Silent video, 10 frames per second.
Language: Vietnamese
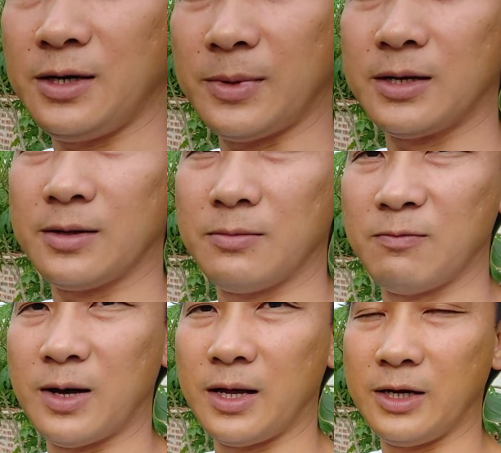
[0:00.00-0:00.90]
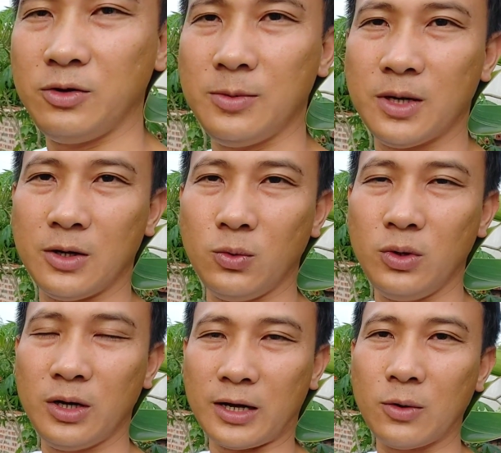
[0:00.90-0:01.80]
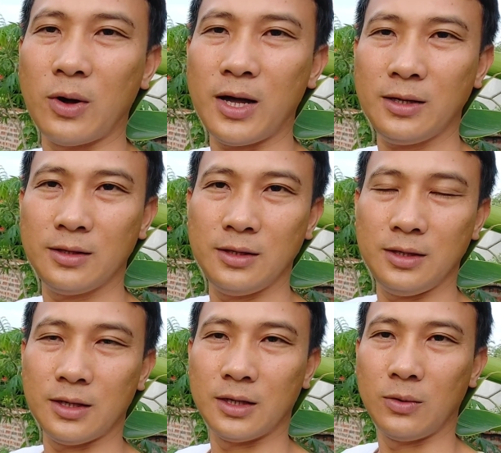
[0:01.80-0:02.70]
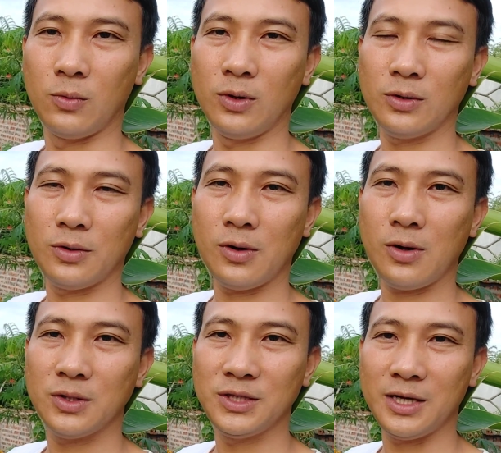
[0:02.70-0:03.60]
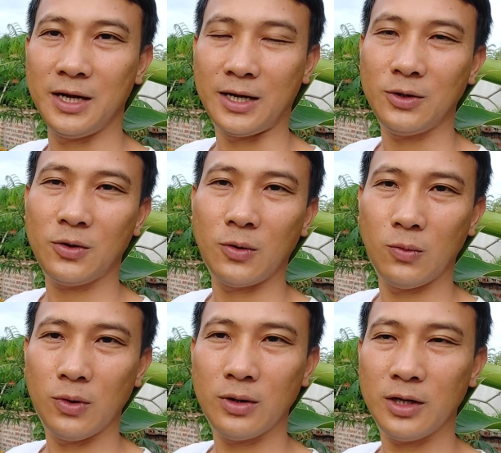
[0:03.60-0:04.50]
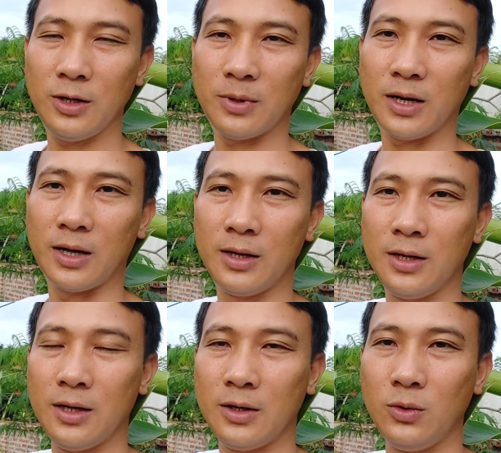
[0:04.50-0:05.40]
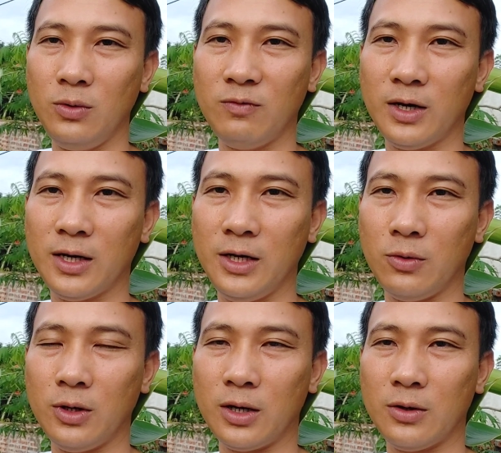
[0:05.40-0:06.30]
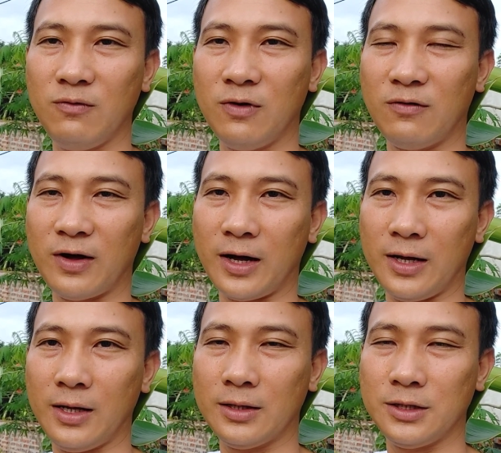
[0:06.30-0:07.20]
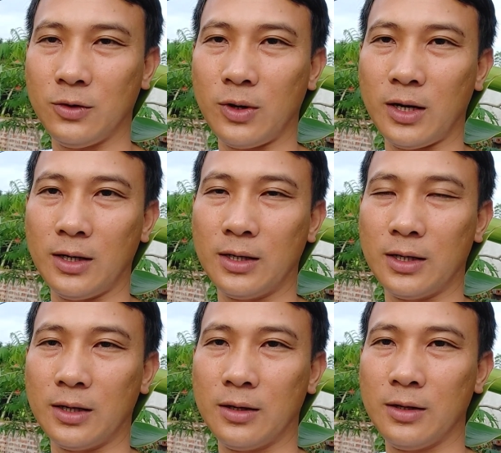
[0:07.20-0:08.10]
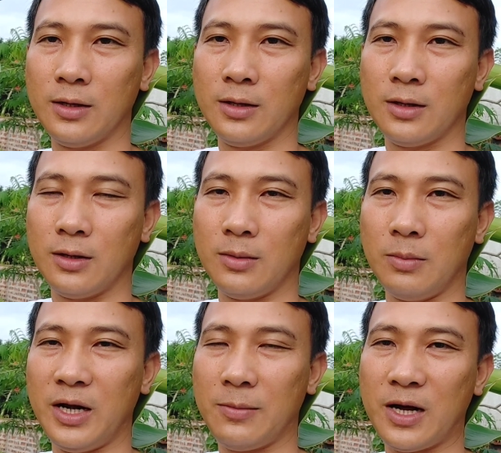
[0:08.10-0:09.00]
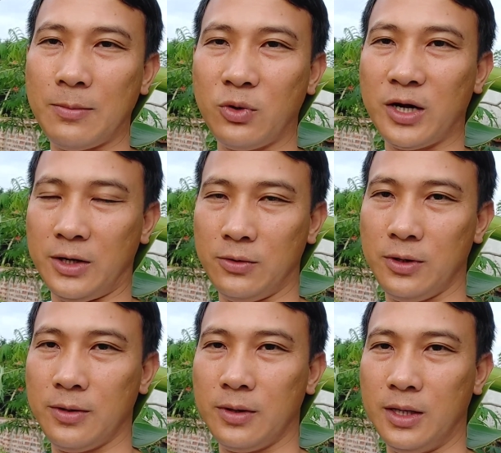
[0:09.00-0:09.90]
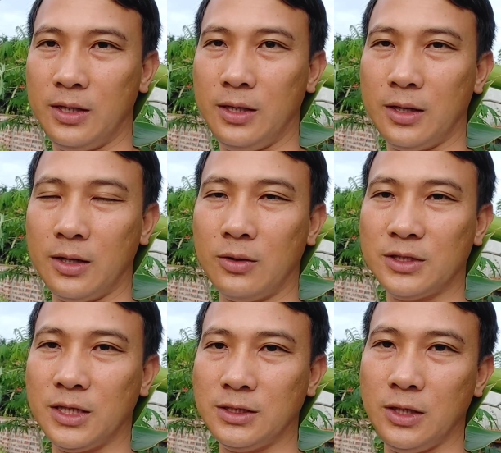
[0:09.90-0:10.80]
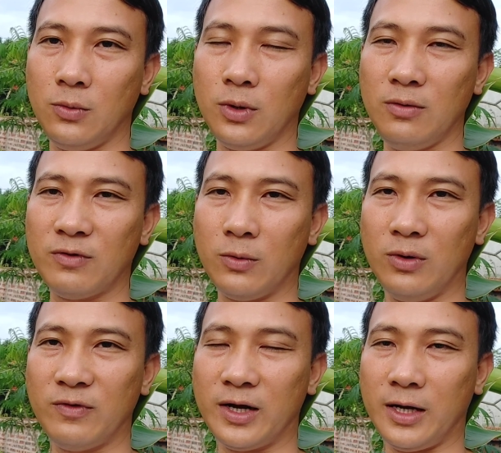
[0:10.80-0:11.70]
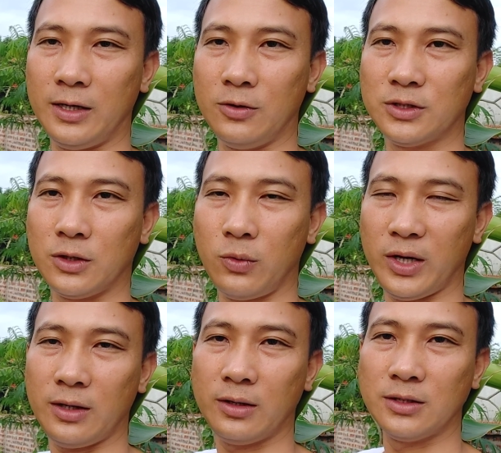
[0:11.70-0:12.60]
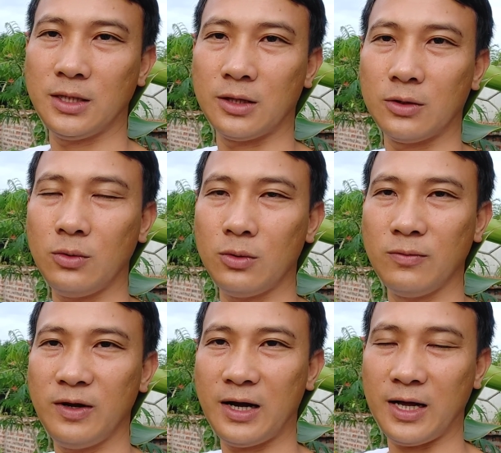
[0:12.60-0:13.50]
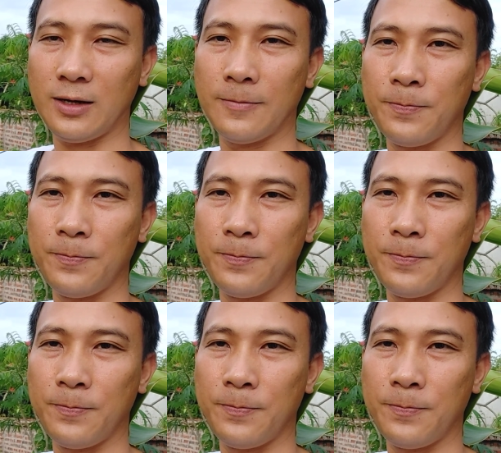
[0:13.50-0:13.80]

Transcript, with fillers: các bạn ạ và nếu như mà đun đặc quá thì à, uống nó rất là đắng nó khó uống nhưng mà đun với cái liều lượng nó vừa phải chỉ khoảng 15 à, gram một ngày thôi thì nó sẽ dễ uống và uống vài ngày thì nó sẽ quen rất là tốt đối với gan